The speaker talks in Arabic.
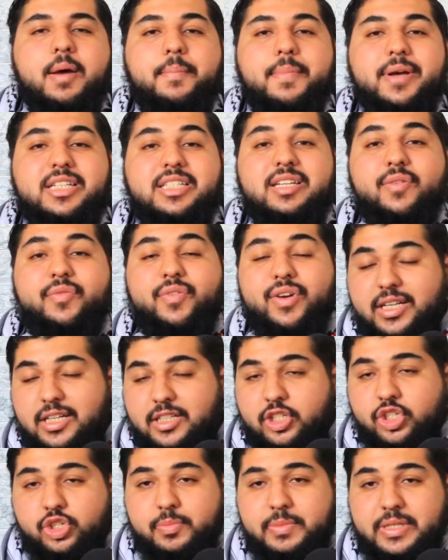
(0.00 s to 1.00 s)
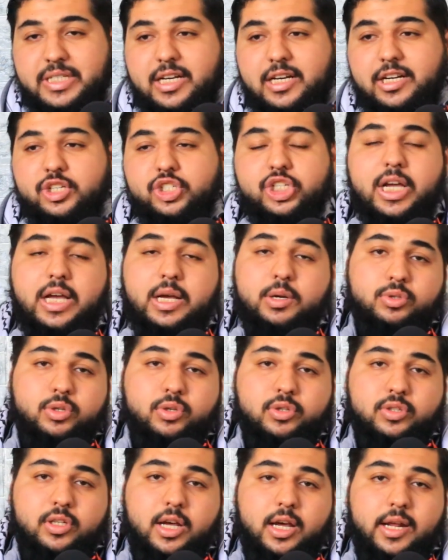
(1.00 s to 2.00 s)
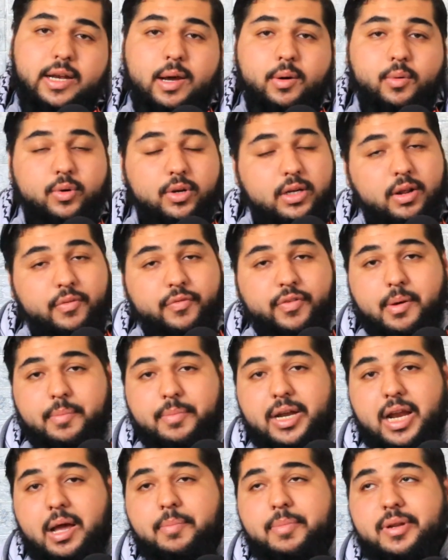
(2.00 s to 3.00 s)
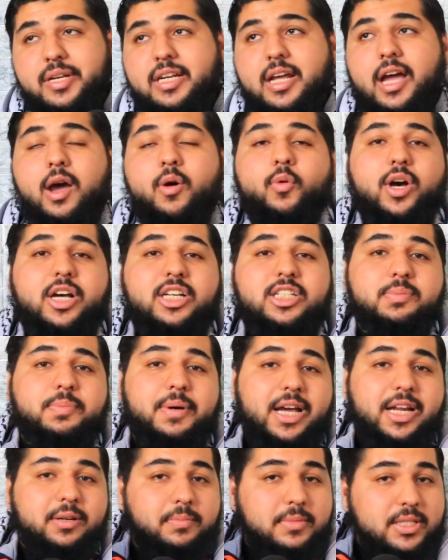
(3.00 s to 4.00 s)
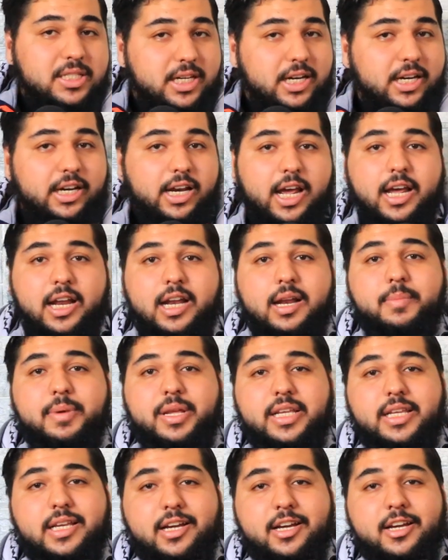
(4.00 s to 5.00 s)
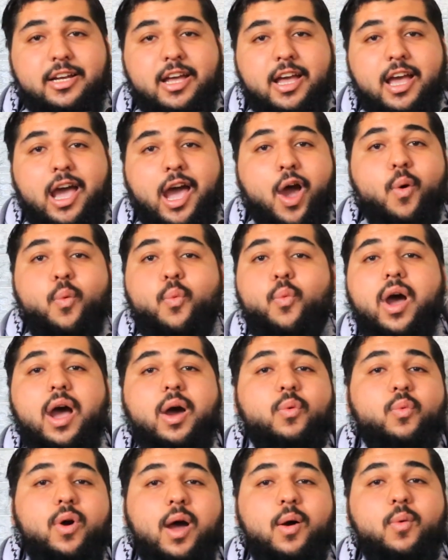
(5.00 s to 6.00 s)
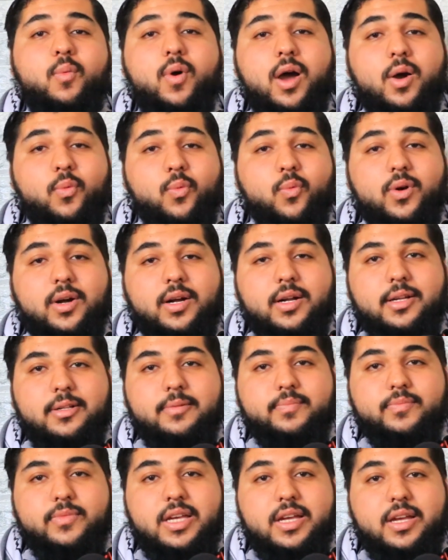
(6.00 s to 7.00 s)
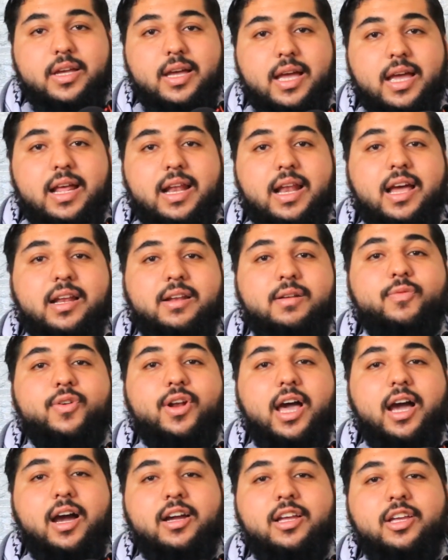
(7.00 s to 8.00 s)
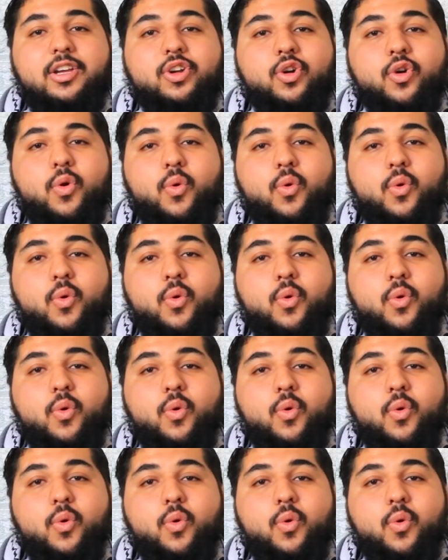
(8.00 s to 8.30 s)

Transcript: ما استفادتش مثلا جهه وسلطان او ارتفع من همتها او اصبحت مثلا عالميه او او او او الهدف الحقيقي